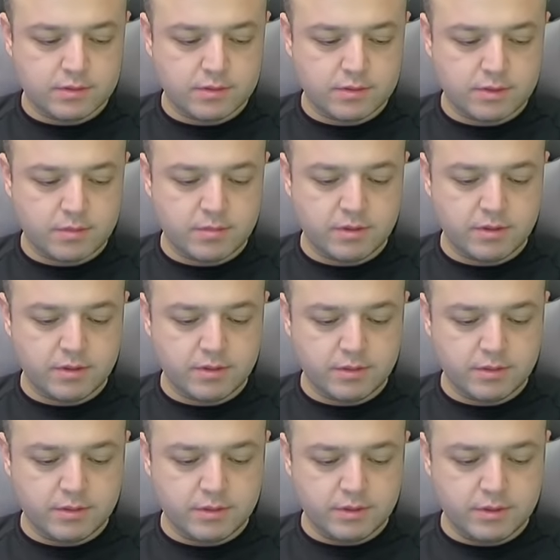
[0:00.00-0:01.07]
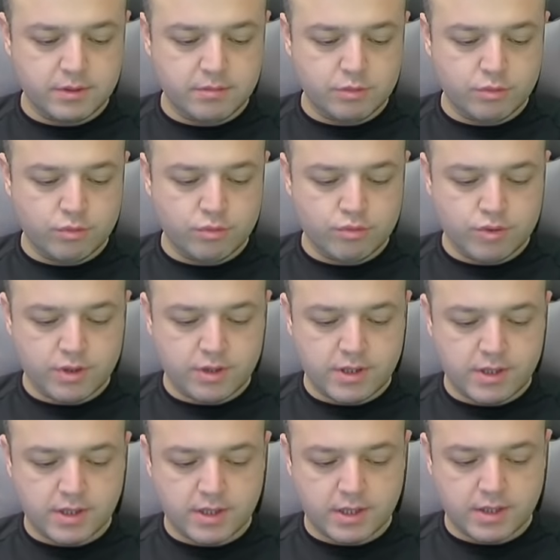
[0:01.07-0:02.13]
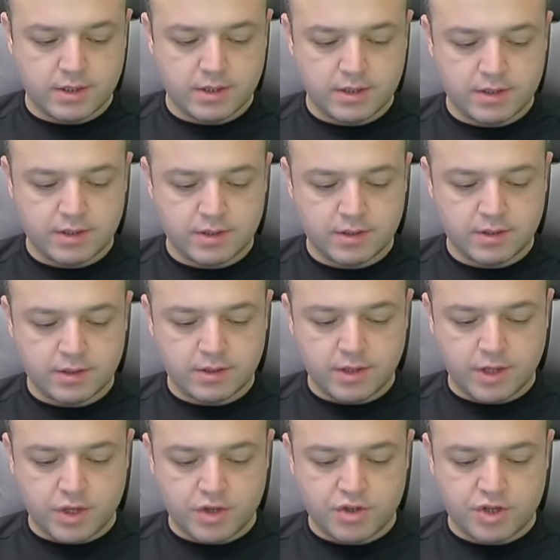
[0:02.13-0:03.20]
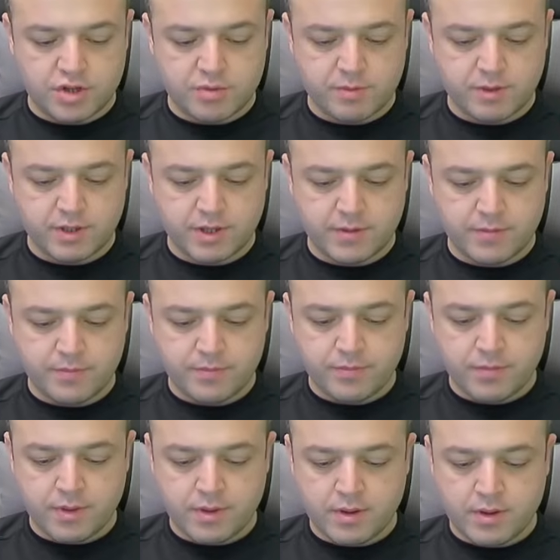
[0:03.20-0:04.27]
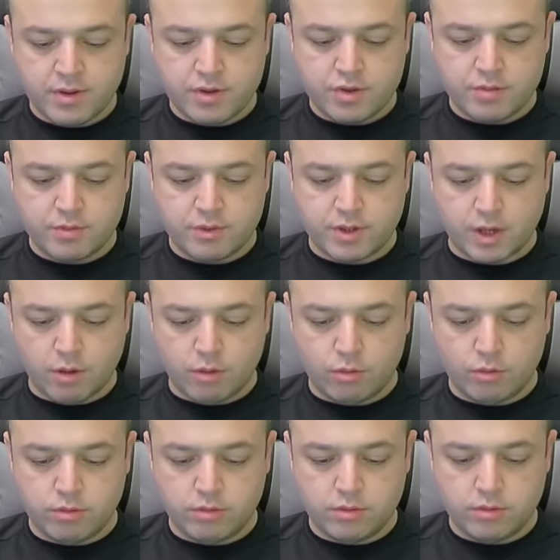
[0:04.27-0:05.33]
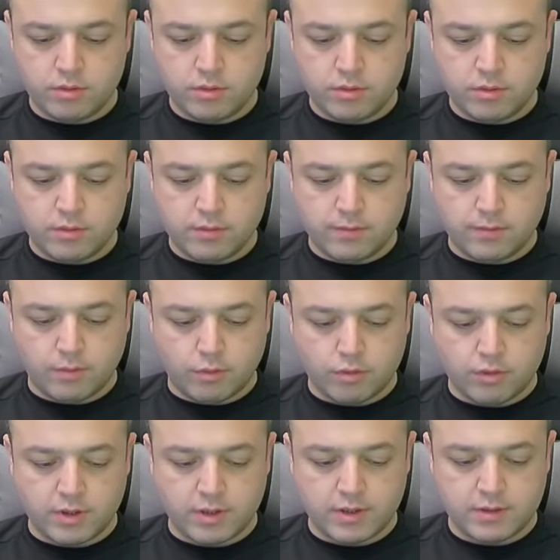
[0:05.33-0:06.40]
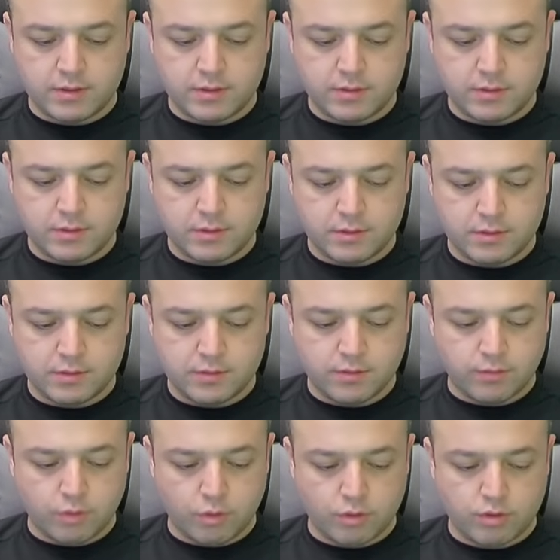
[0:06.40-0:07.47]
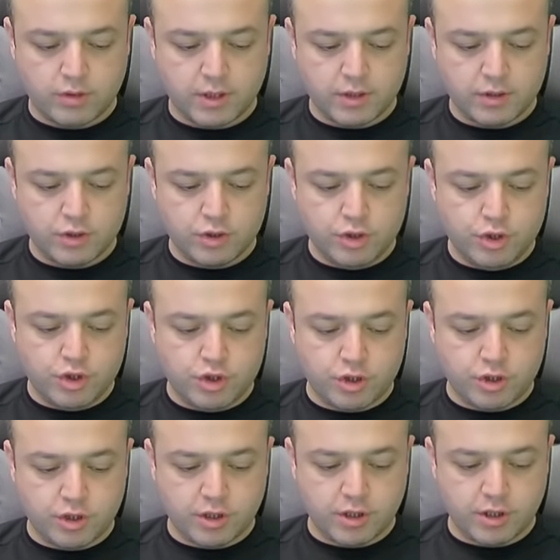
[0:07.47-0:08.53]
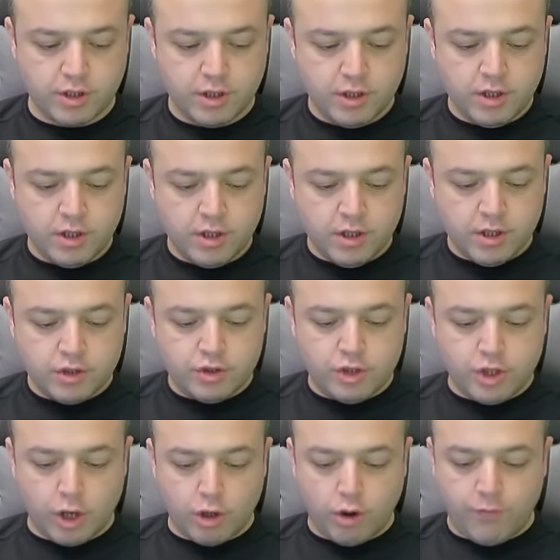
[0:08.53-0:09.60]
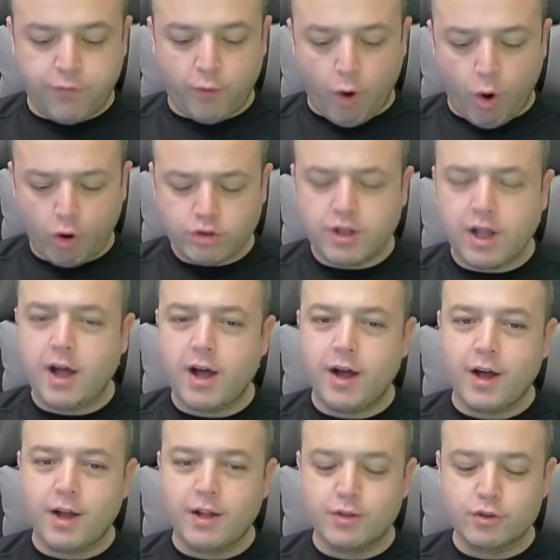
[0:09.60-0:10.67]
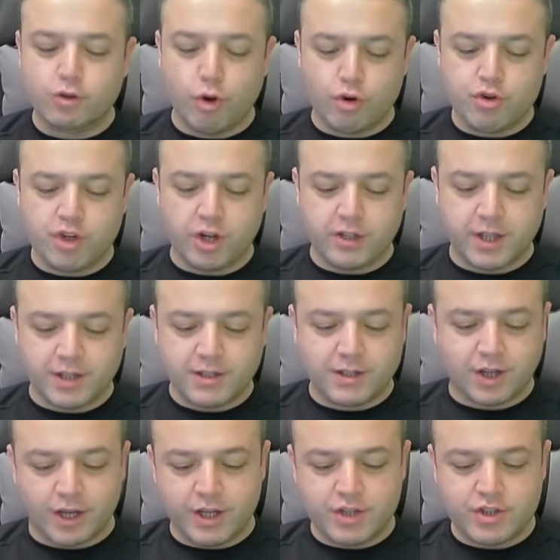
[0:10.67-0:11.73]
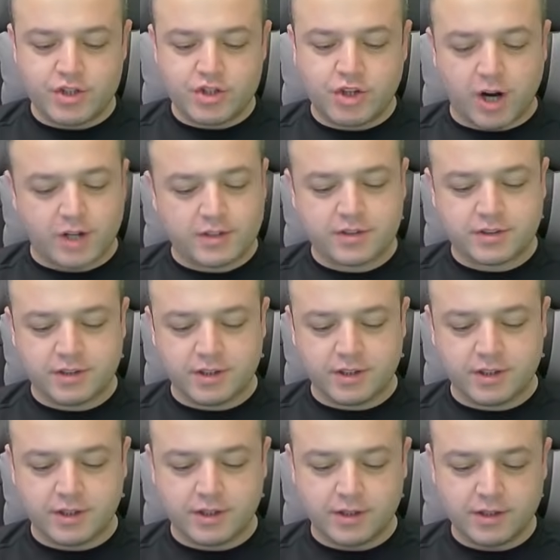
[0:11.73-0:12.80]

tabi iyi bir oyuncuya denk geldik. Eşleşmede. Şimdi Raul. Forlan. Forlan iyi çıktı. Diego Forlan köşeden kaleci çıkarttı.